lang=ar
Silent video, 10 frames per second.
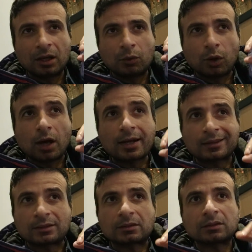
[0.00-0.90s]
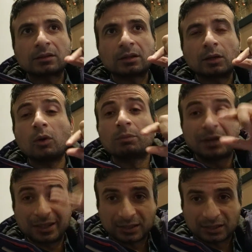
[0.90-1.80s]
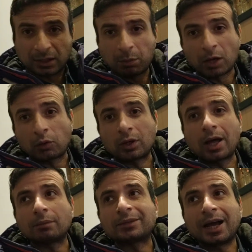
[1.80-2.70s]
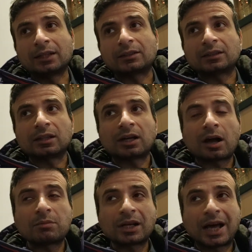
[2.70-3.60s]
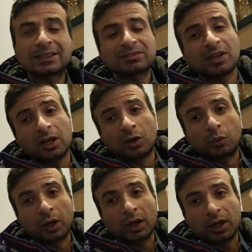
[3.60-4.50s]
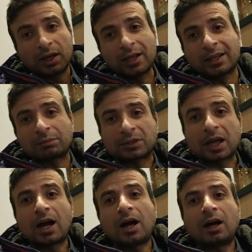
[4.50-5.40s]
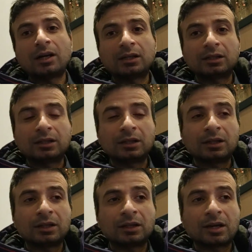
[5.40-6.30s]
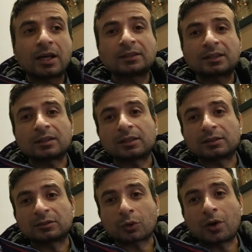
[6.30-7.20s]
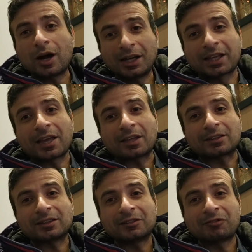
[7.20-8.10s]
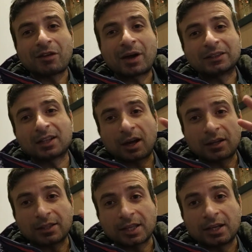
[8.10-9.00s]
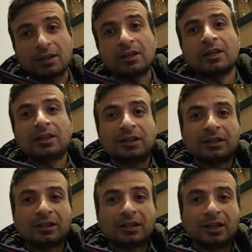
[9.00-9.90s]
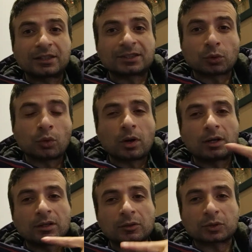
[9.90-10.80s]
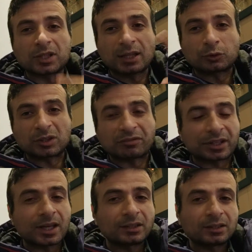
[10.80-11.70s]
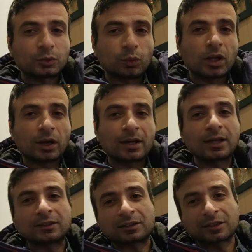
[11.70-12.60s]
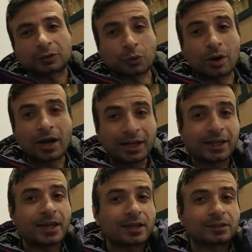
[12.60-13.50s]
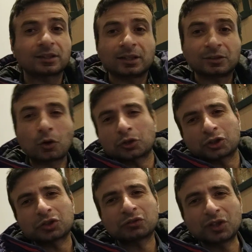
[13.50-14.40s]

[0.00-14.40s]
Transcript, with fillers: وقناه والبلاي ليست طبعا كلها بتاعه آه، قبل الحذف واللينك بتاع آه، قناه تروا حكايات فيبقى عندنا قناتين اكسترو روسيات وسفريات وقناه تروا حكايات نخش